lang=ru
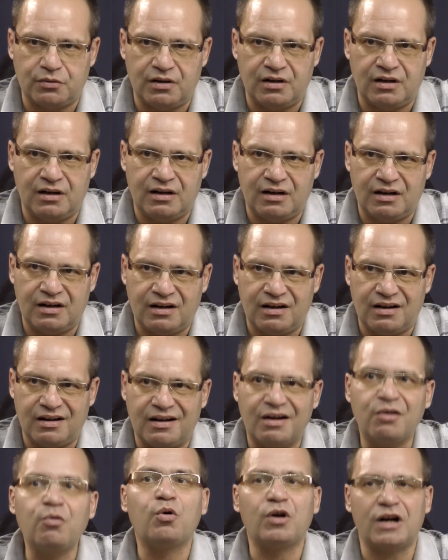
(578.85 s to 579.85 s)
э, э
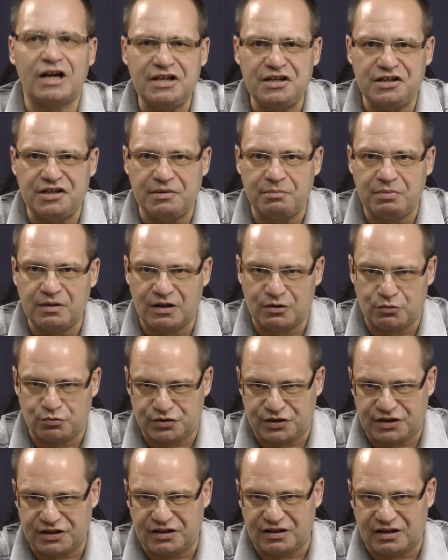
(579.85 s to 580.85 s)
к Украине
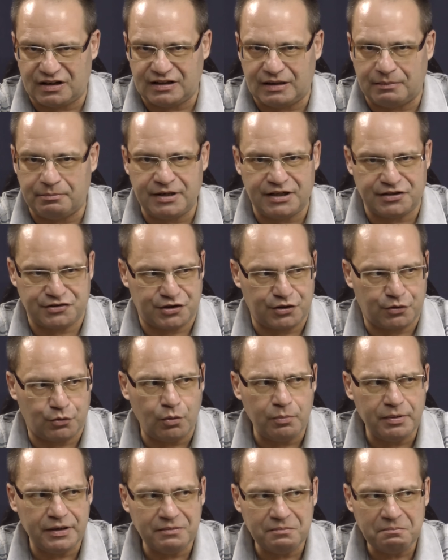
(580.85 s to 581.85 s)
белорусские города Брест и
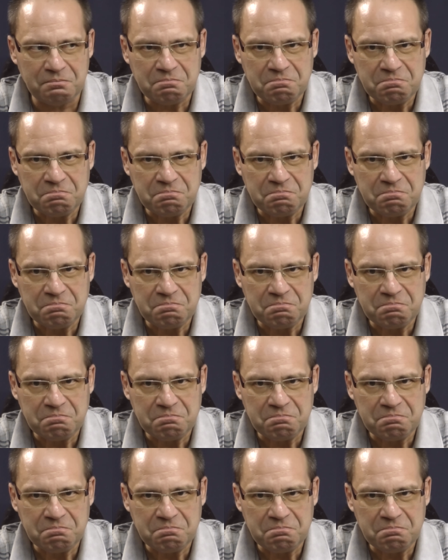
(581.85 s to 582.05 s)
Кубрин,